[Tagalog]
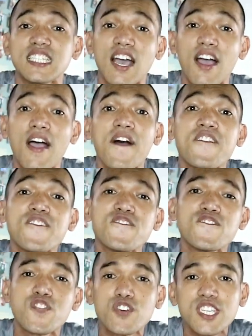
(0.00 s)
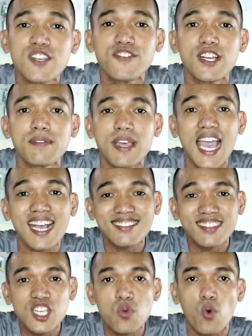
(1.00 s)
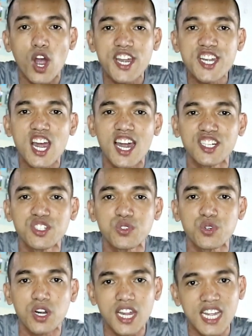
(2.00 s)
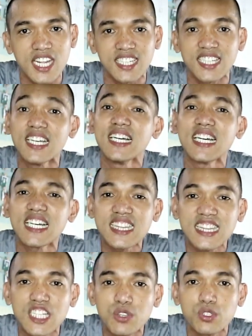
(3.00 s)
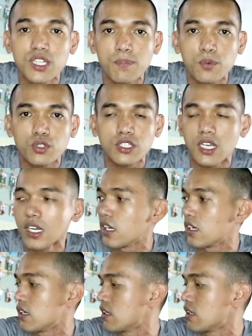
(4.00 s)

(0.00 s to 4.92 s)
na Fujifilm XT100. Andito na po siya.